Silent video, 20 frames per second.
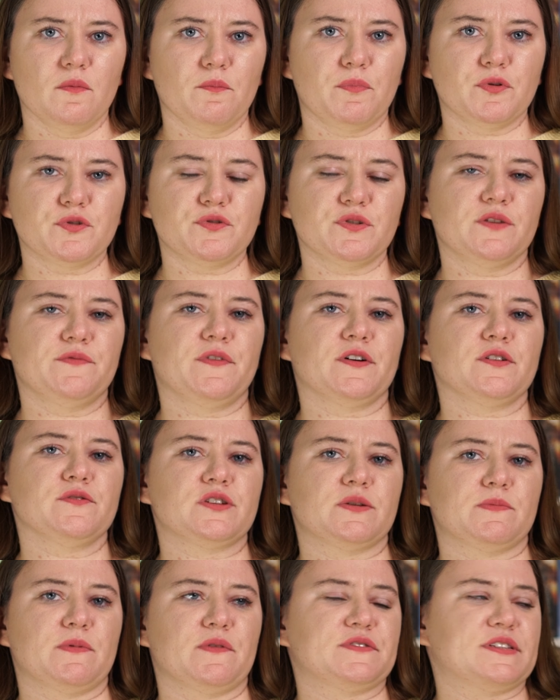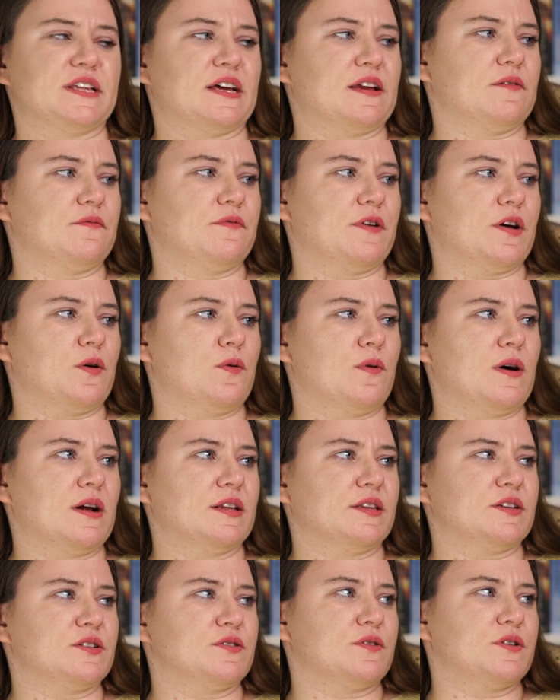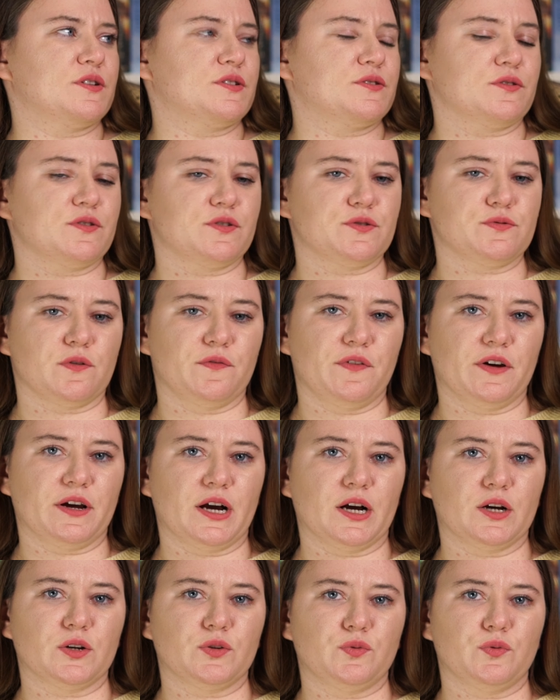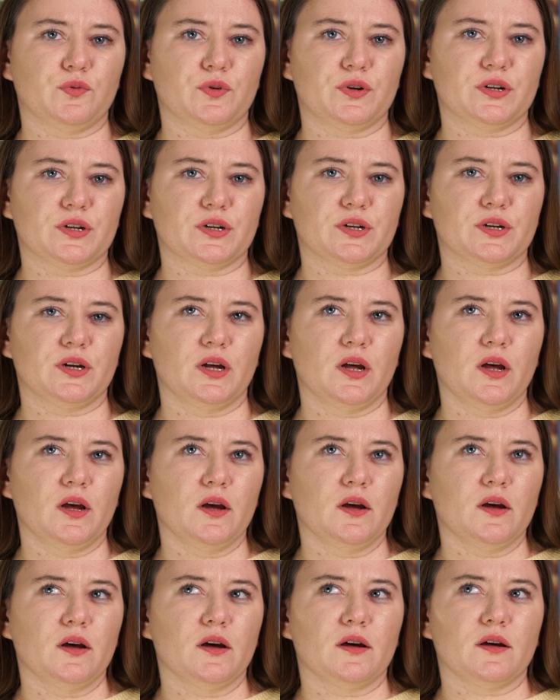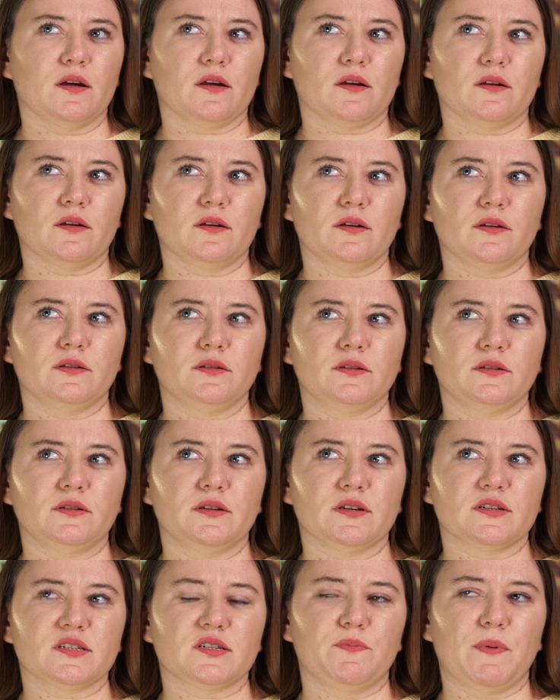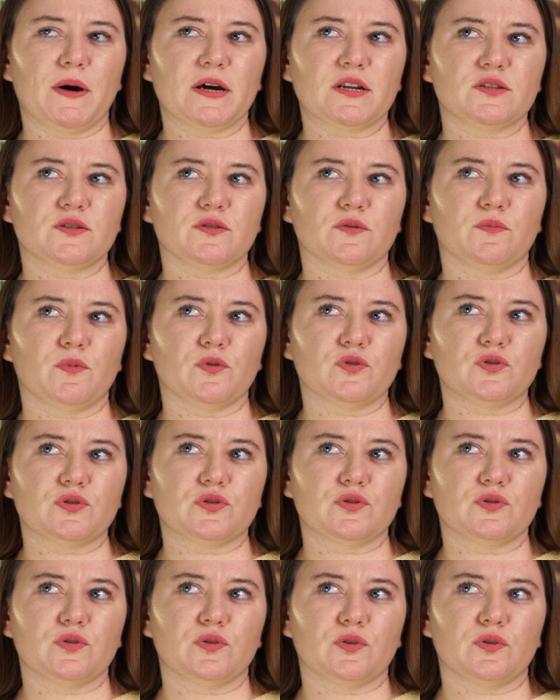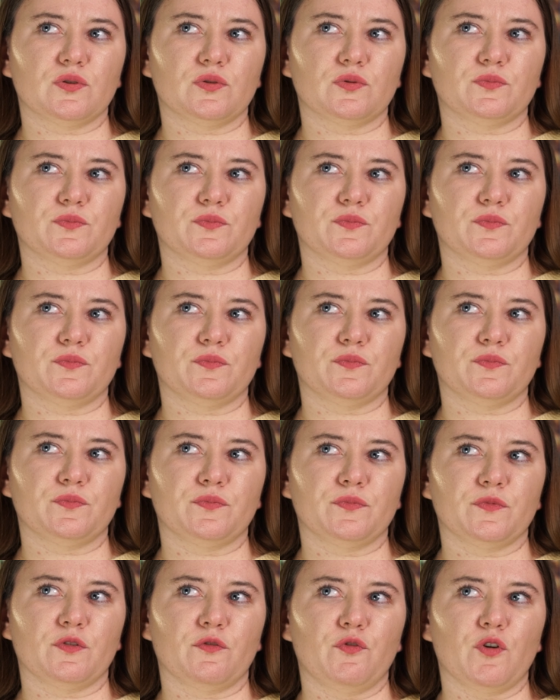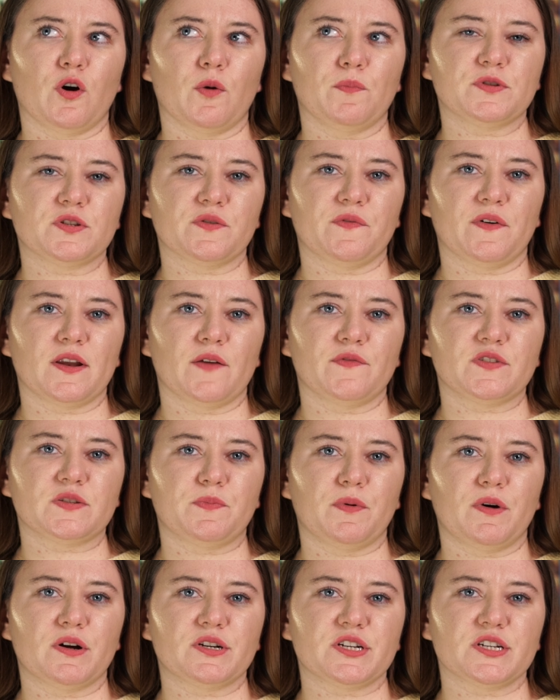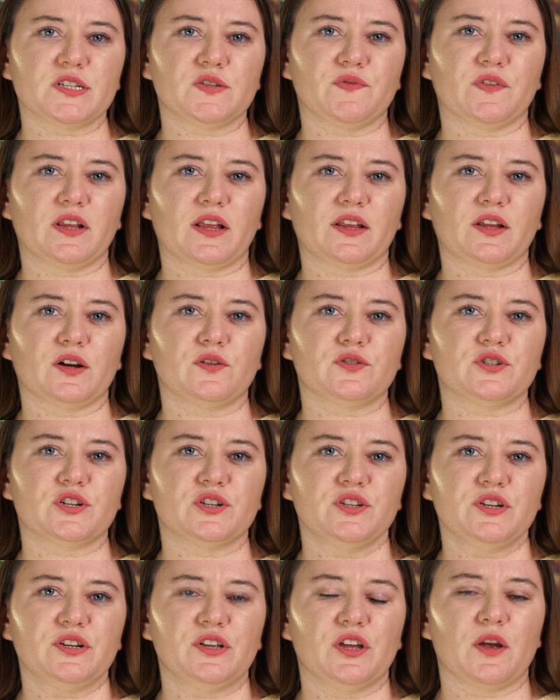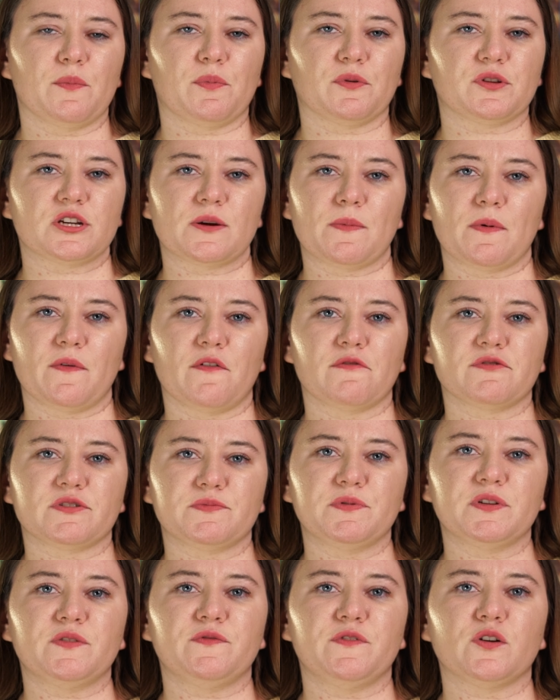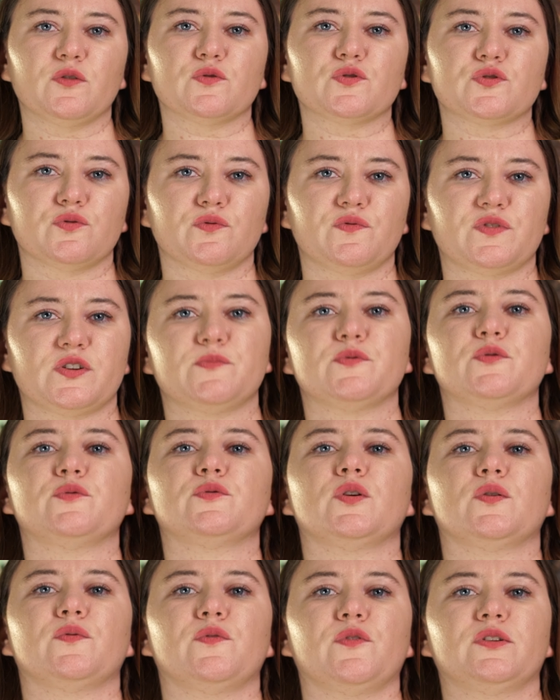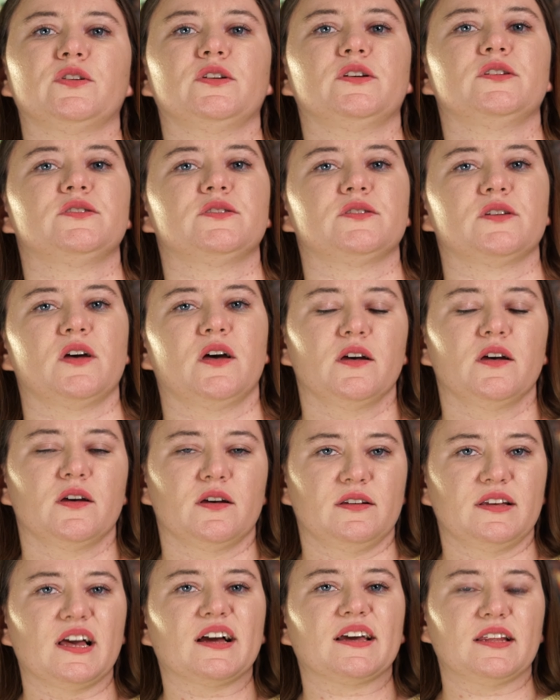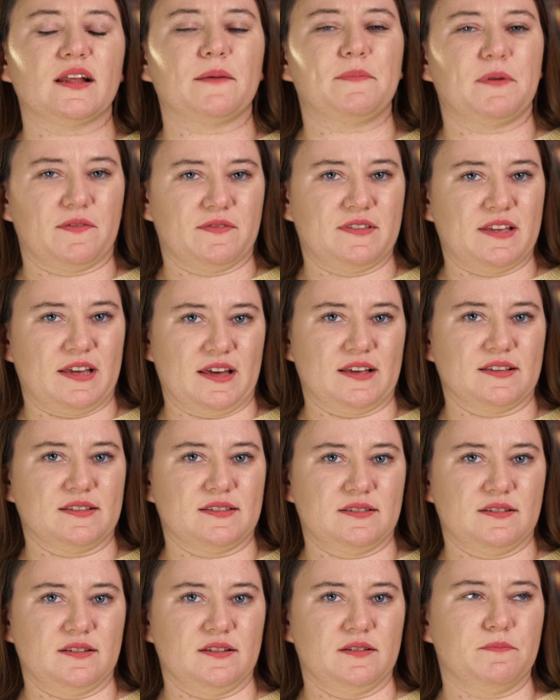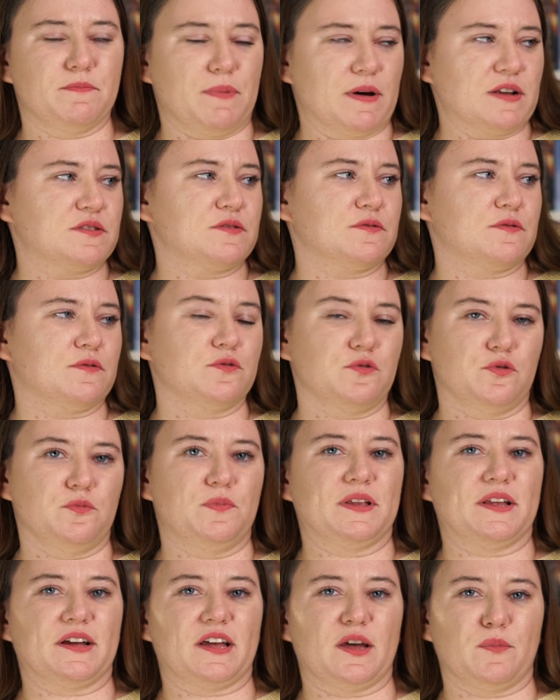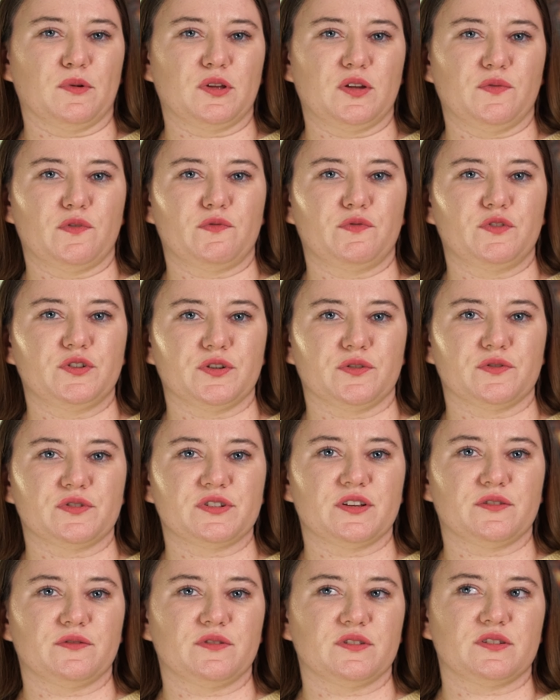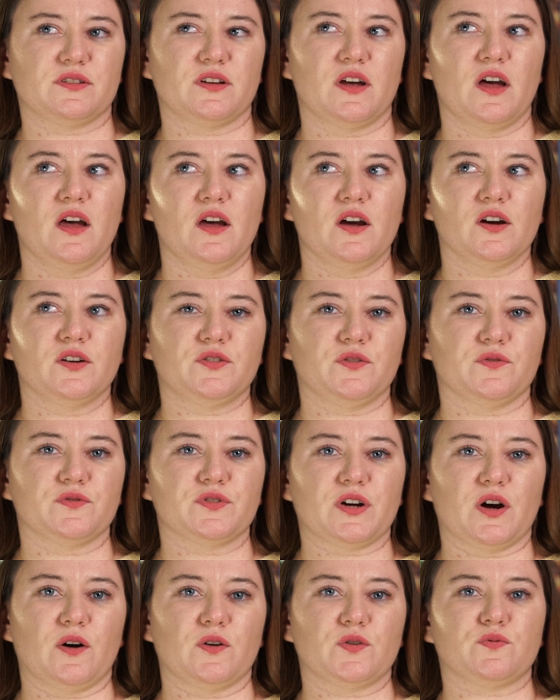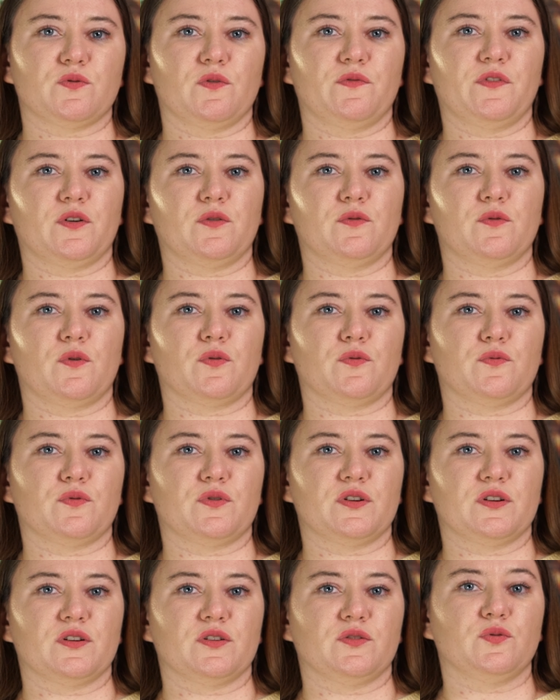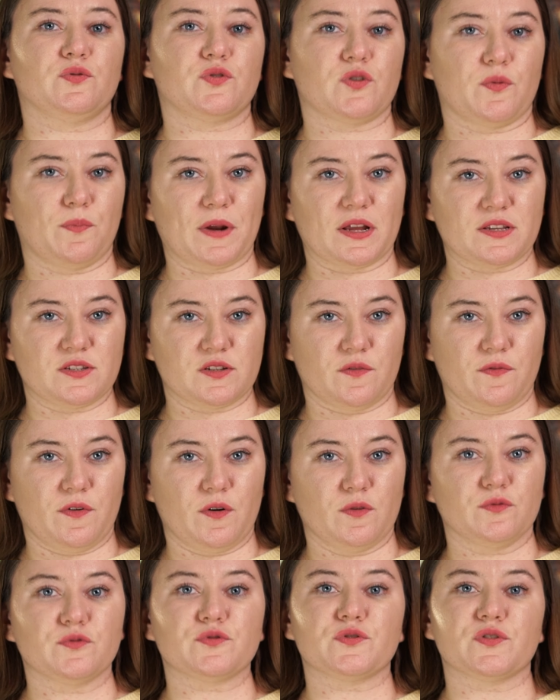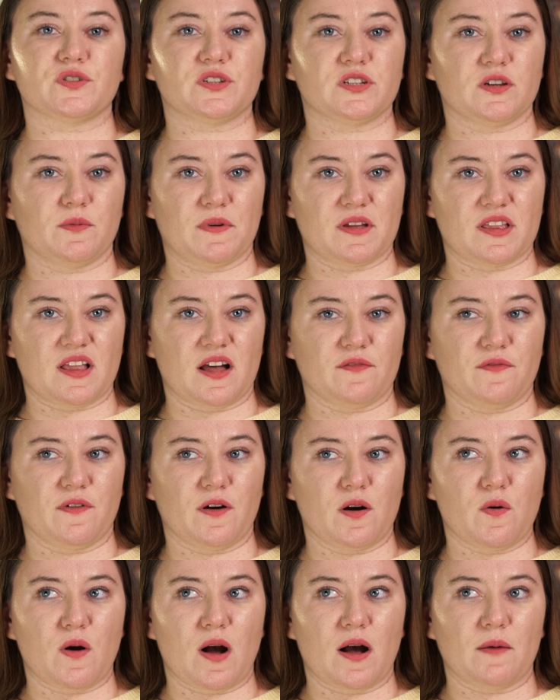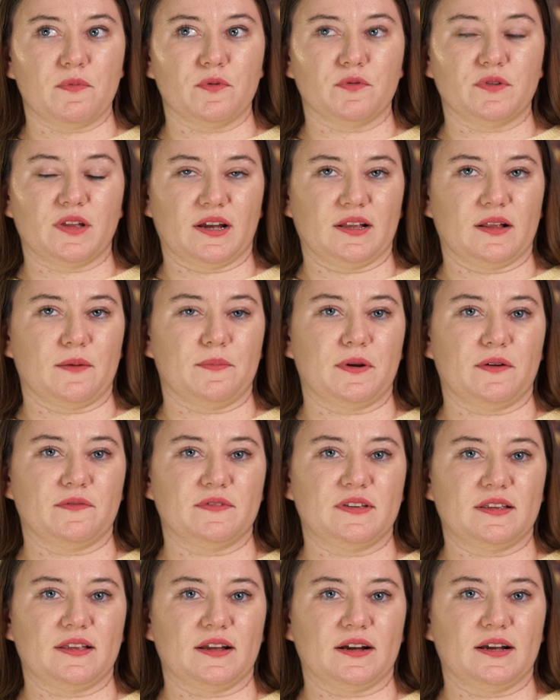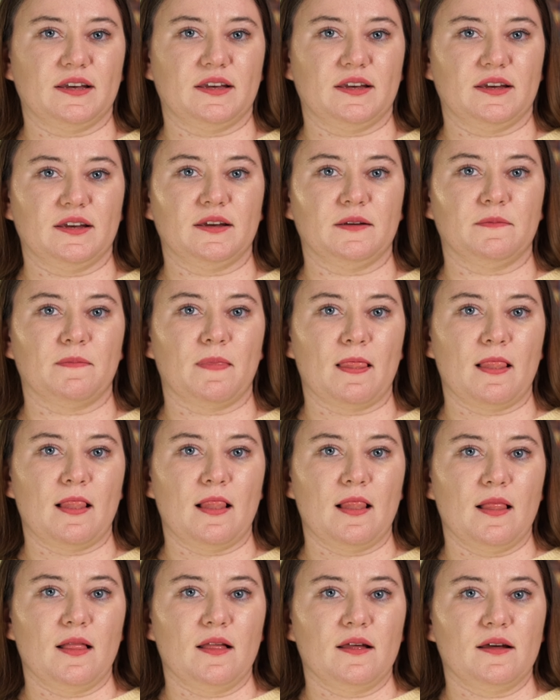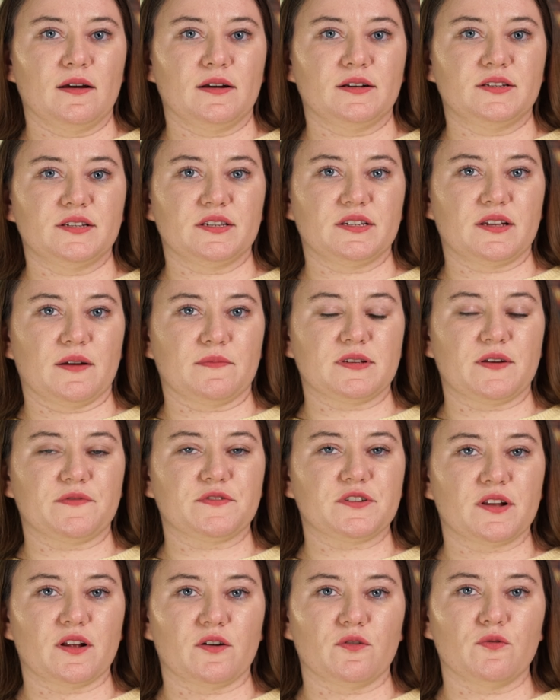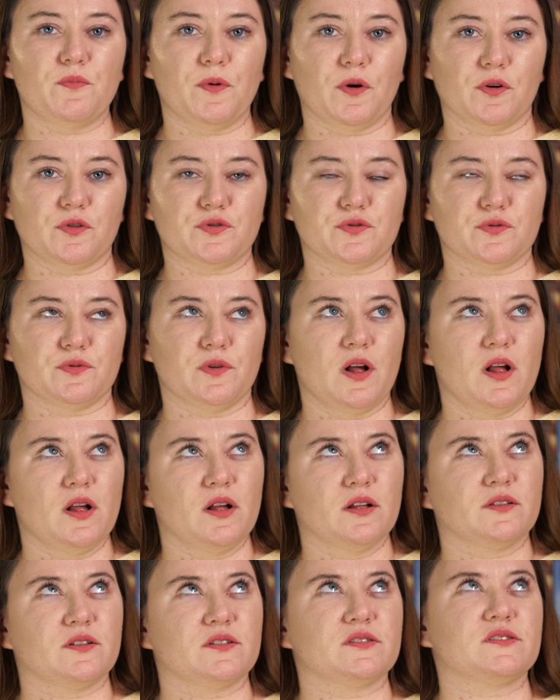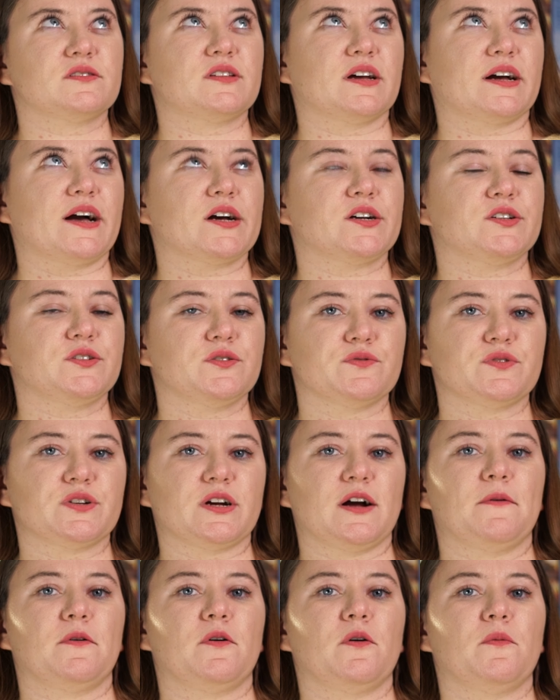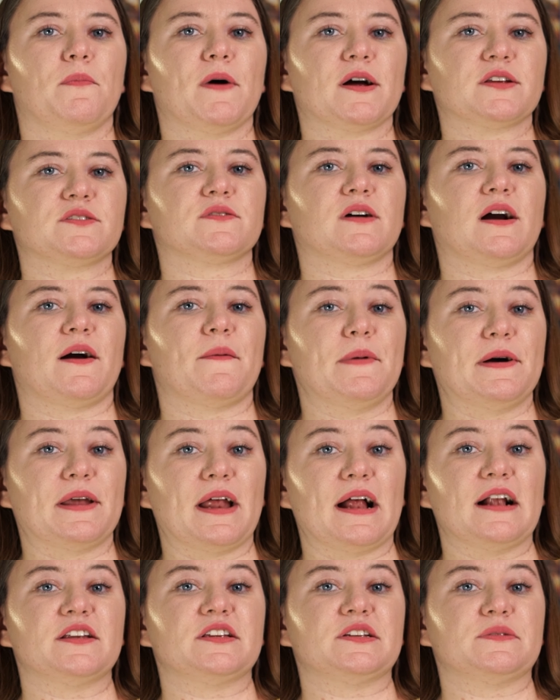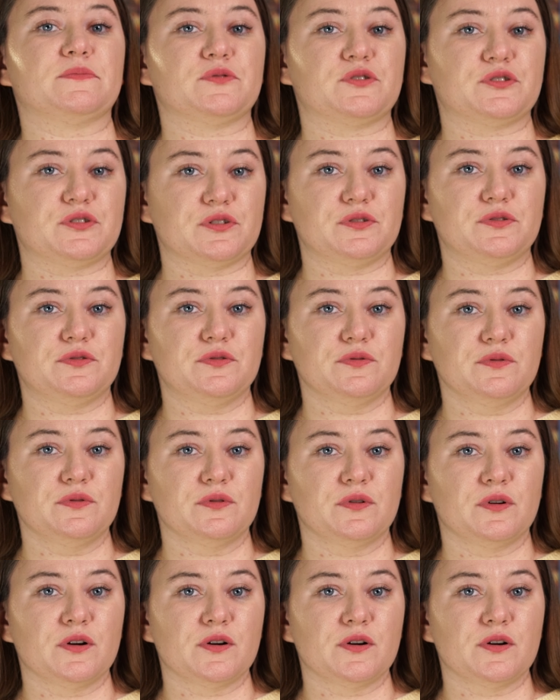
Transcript: poszukiwaniu siebie w starym wieku, ale też o historii człowieka, który e, jest bardzo mocno mm, wyobcowany w społeczeństwie, dlatego że nigdy nie potrzebował zbyt wielu słów, żeby udowodnić, jaki naprawdę jest. I bardzo lubię takie motywy w książce. To jest książka o człowieku, który dużo pracował, dużo z siebie dawał, a był tak naprawdę taki gdzieś tam zawsze na uboczu. To jest taka książka o bardzo kameralnym życiu,